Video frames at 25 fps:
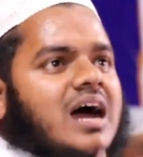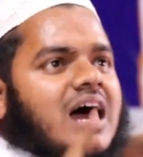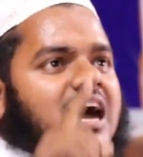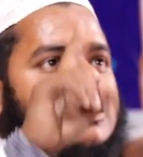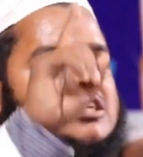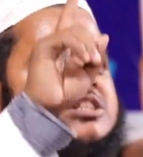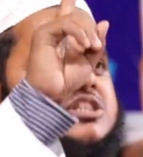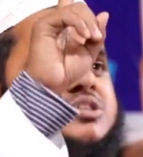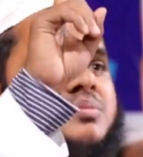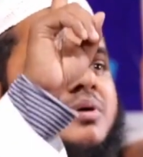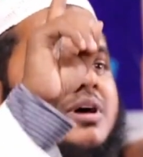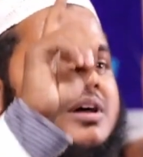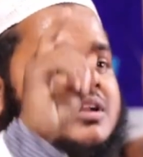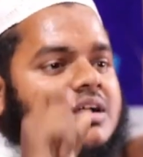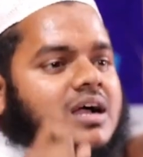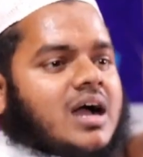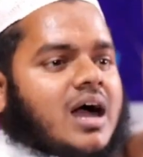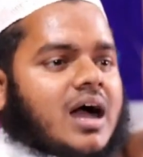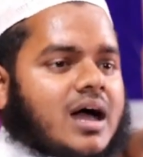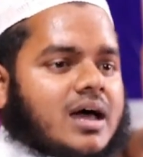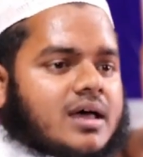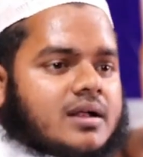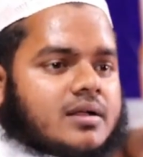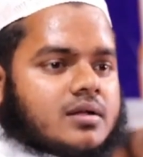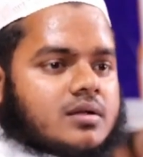আসমান
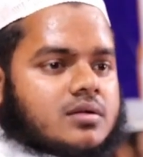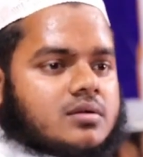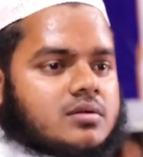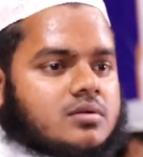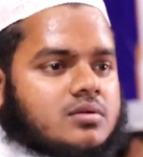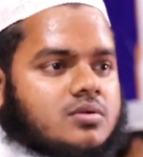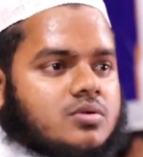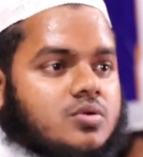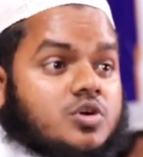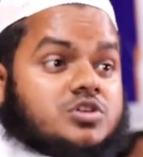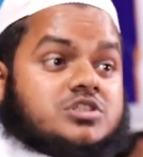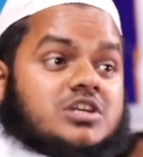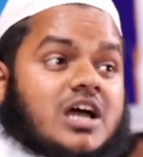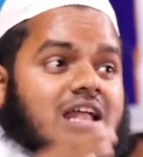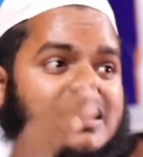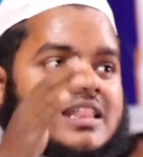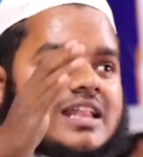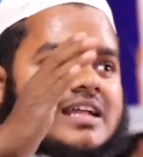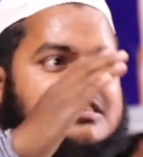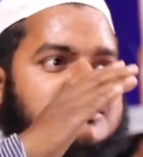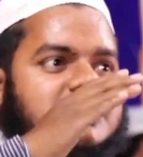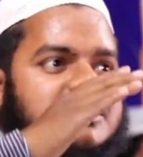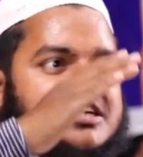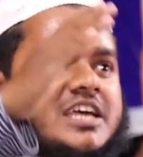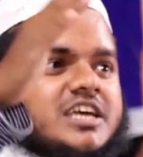কার ওই যে আল্লাহ
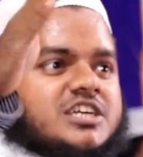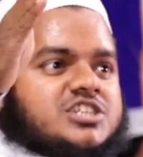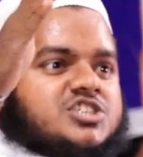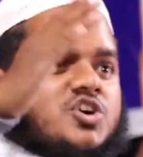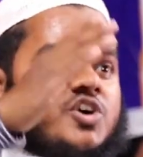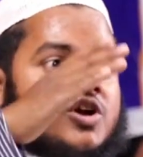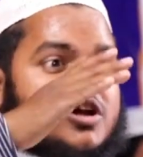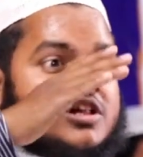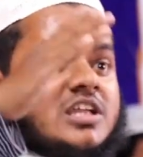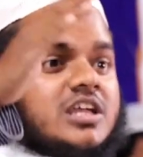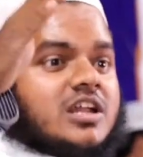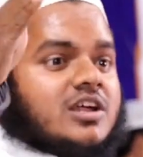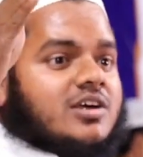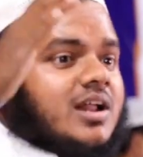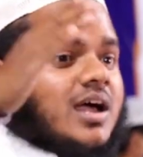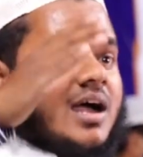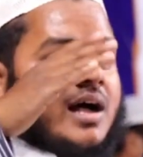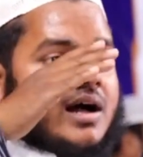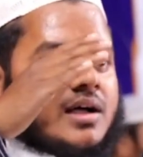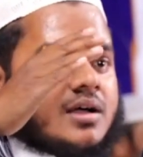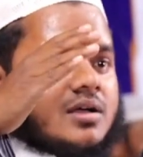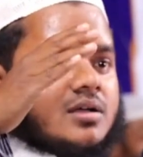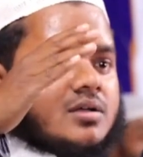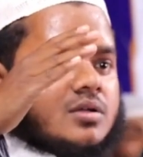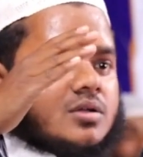জিজ্ঞেস করে নিল না
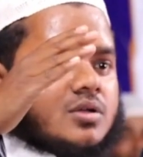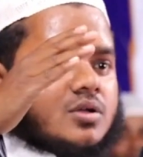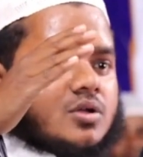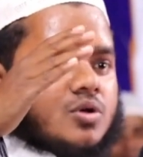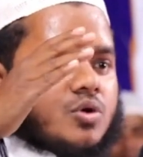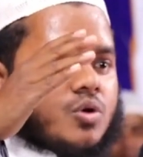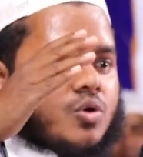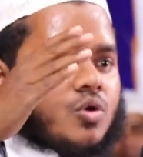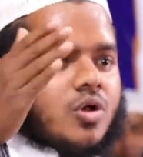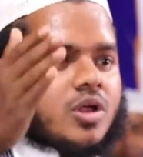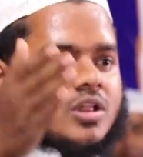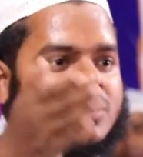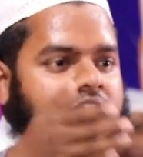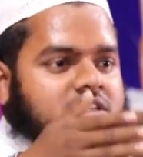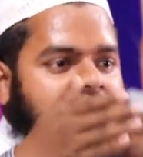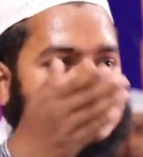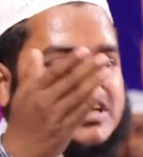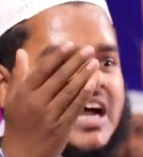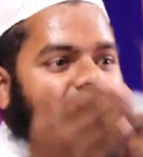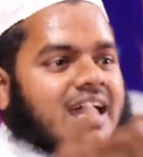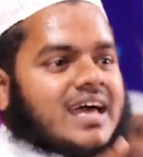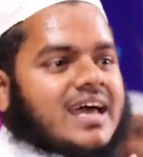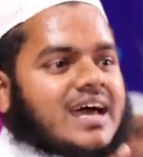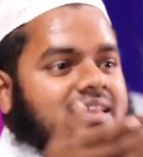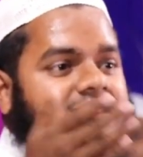কোরআনের যে
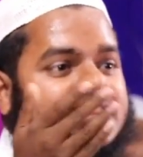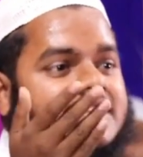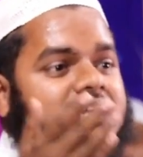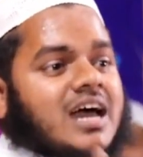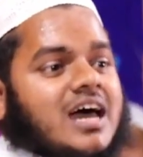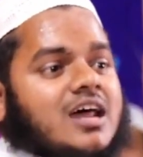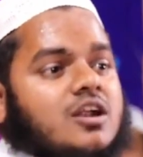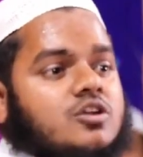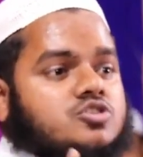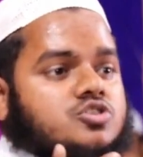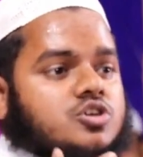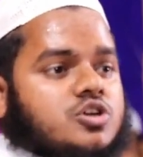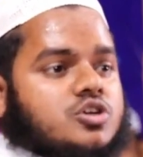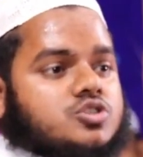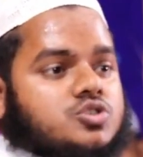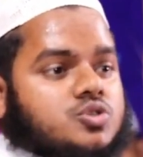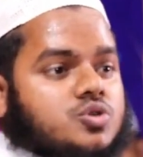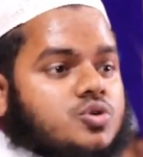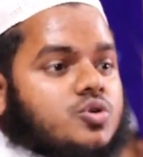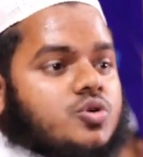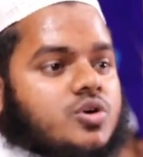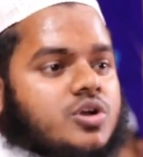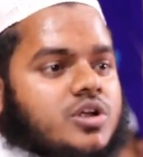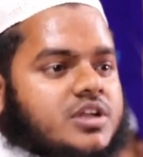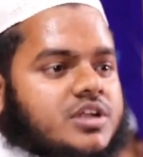আয়াত দিয়ে আলোচনা
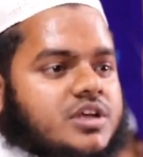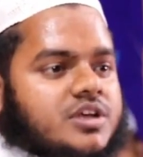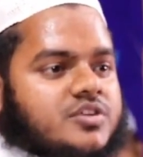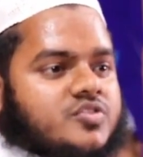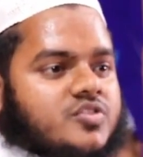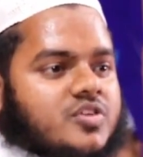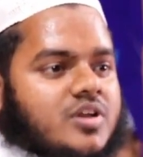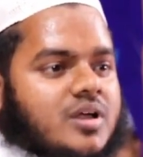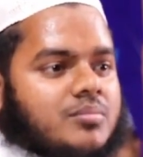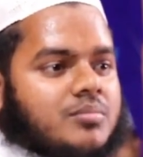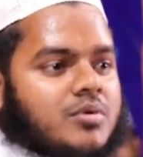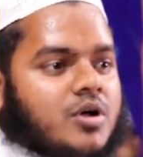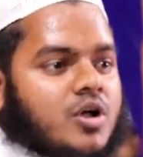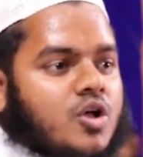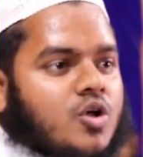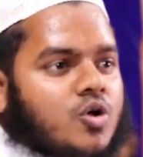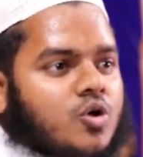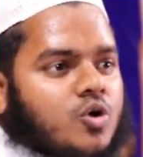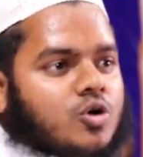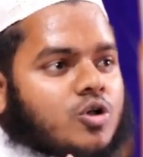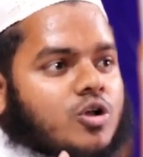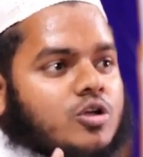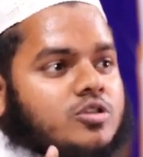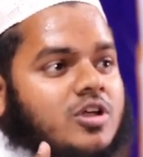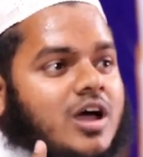শুরু করে নিয়েছিলাম
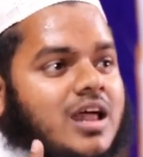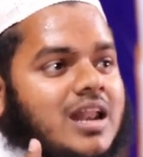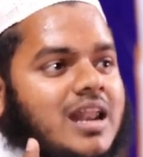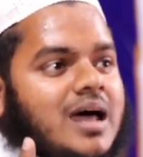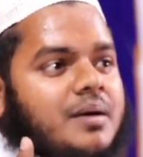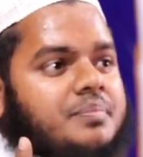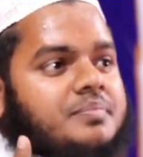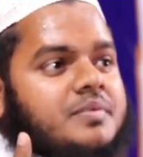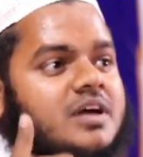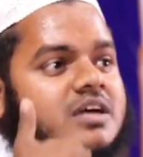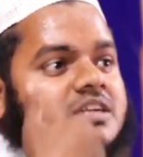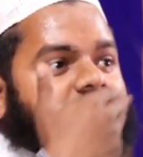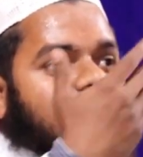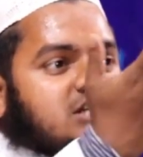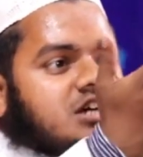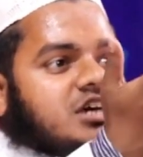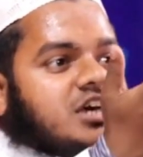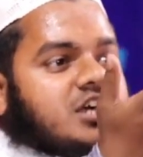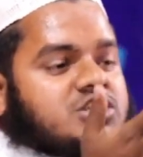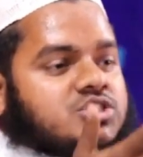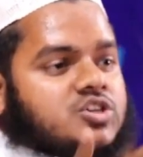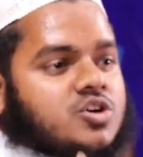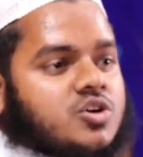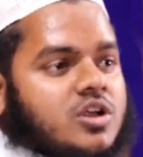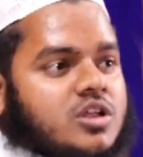ওগুলো তো আল্লাহ আপনাকে
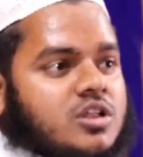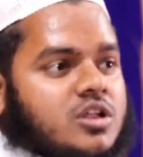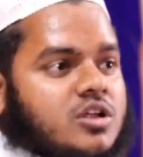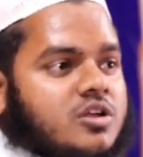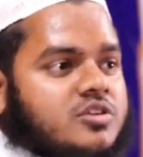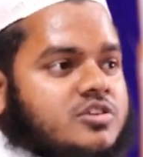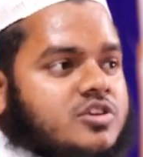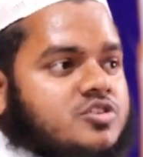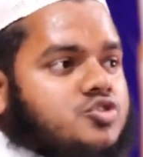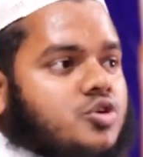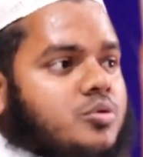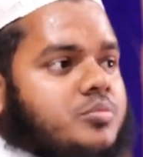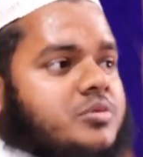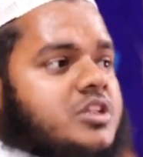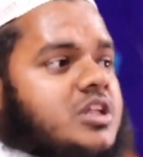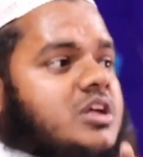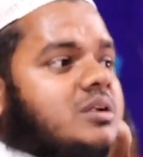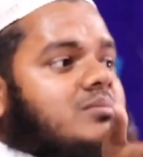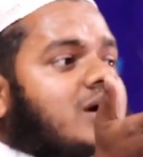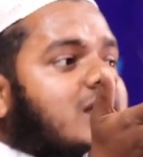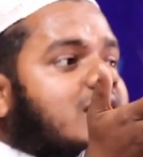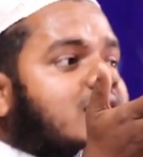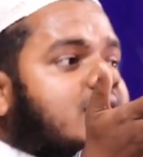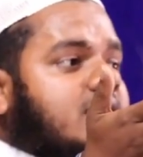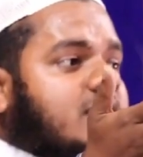জিজ্ঞেস করে নিল যে জমিনের
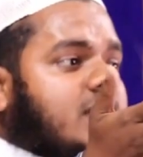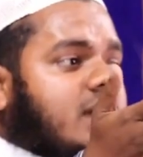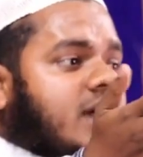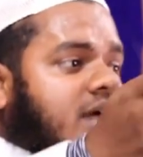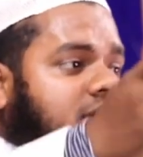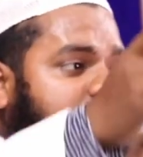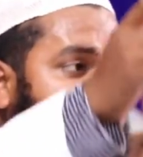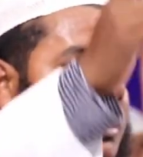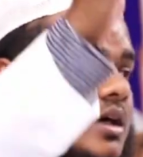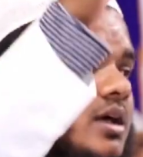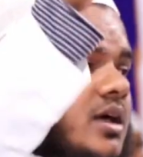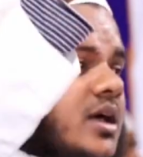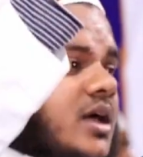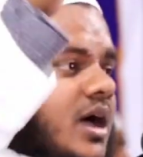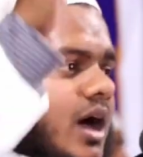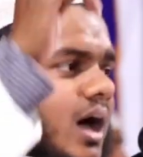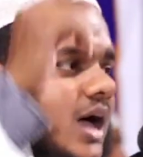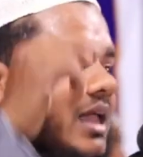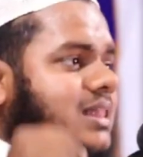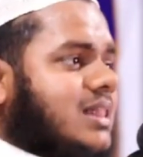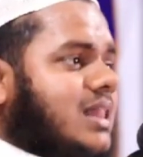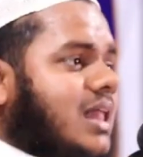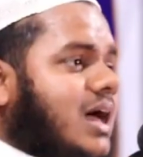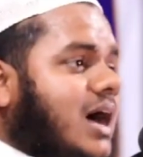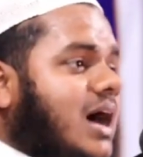মালিক কে
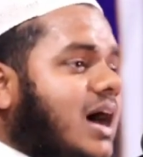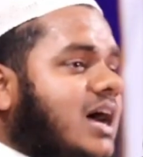আল্লাহ